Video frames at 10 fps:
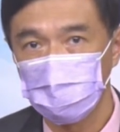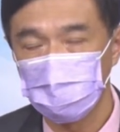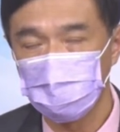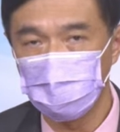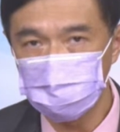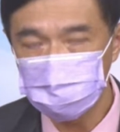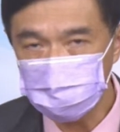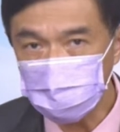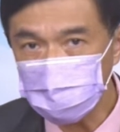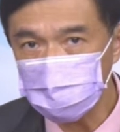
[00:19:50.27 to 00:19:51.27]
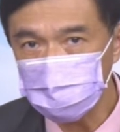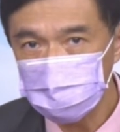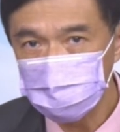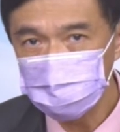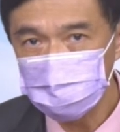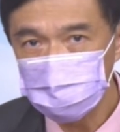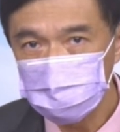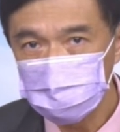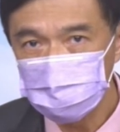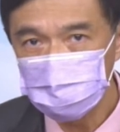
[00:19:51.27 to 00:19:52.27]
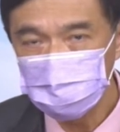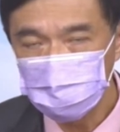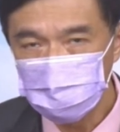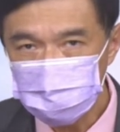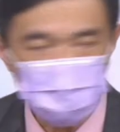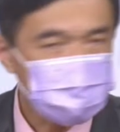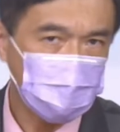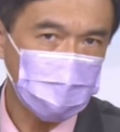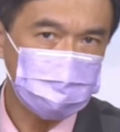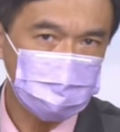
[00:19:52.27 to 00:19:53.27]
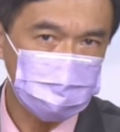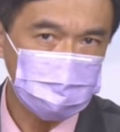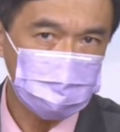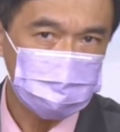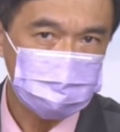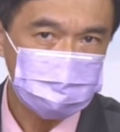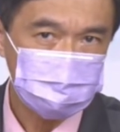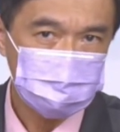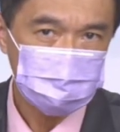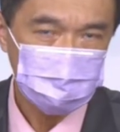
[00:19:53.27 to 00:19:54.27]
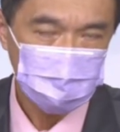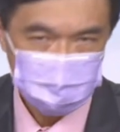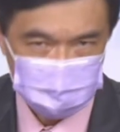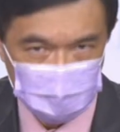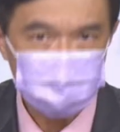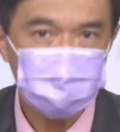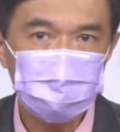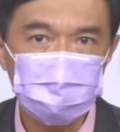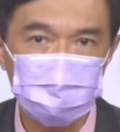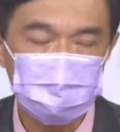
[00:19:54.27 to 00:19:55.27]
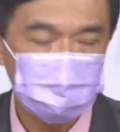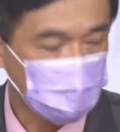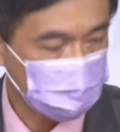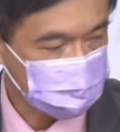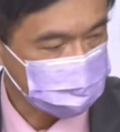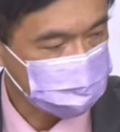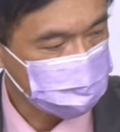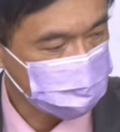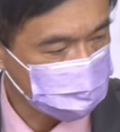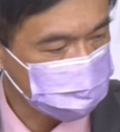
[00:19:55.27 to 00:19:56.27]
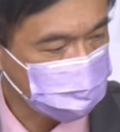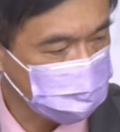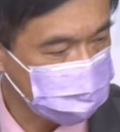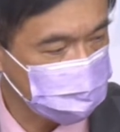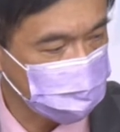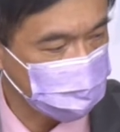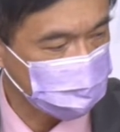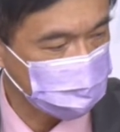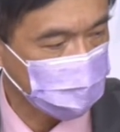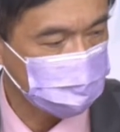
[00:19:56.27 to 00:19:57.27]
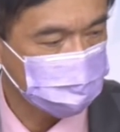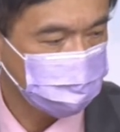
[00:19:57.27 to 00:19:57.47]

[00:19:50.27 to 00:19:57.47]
好，所以接下来要怎么做？想清楚，好，想清楚。我说过，今年怎么样？